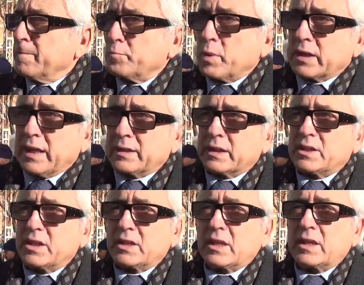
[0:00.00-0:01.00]
per tanti
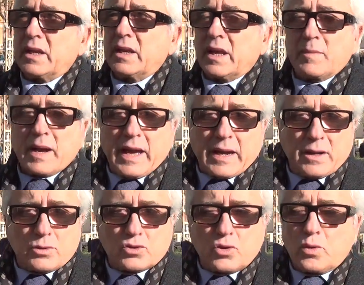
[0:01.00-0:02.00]
cittadini che magari
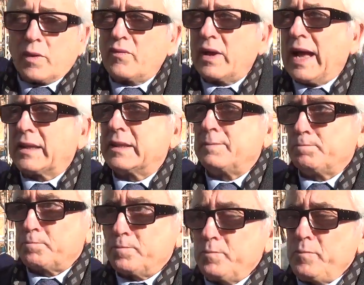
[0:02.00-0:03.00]
non sono efferati
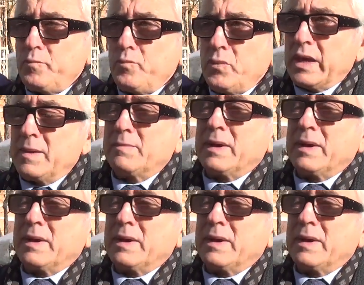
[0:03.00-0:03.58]
in